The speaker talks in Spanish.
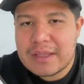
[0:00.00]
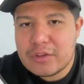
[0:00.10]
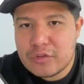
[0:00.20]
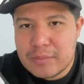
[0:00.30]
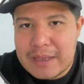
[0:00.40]
en
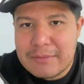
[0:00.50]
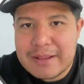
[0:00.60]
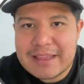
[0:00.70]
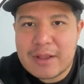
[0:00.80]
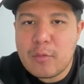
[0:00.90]

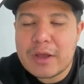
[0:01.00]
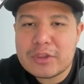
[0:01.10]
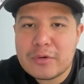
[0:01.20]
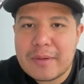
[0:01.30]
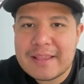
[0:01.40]

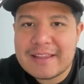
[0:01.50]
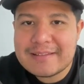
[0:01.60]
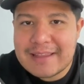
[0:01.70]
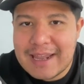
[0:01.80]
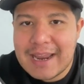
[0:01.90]
2024 van a
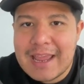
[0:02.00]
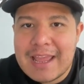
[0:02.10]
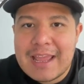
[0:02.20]
ser